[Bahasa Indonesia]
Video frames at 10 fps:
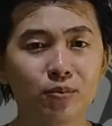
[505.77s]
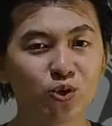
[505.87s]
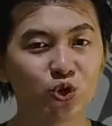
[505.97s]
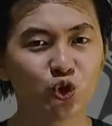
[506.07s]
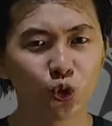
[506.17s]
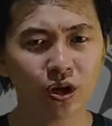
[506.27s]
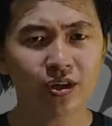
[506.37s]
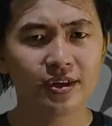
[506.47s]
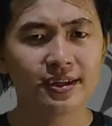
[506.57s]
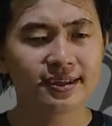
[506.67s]

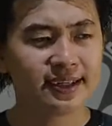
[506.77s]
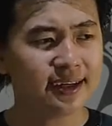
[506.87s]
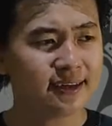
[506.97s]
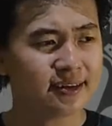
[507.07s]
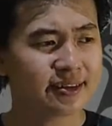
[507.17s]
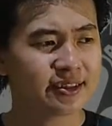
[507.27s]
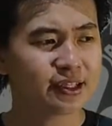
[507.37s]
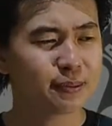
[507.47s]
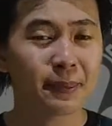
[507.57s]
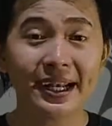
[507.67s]
mundur dan
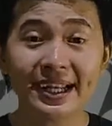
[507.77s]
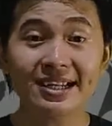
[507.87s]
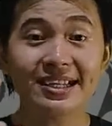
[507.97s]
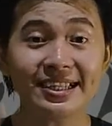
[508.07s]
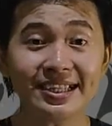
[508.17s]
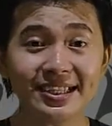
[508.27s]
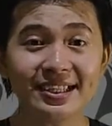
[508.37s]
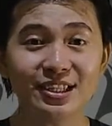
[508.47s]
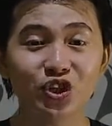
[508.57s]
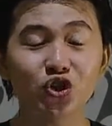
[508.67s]
matanya
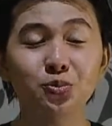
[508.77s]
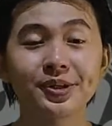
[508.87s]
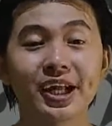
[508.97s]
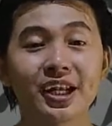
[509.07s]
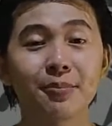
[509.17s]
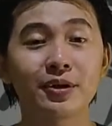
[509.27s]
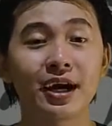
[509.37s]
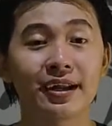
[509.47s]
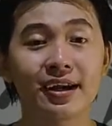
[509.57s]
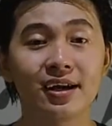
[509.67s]
ini terus menatap ke
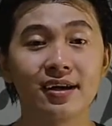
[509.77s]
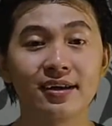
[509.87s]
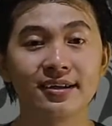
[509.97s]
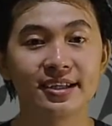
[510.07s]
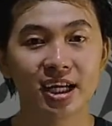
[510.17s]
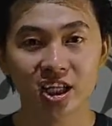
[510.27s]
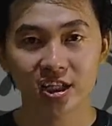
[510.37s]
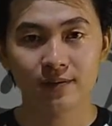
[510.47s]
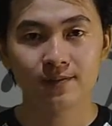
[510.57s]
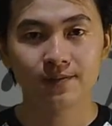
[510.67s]
arah Daniel.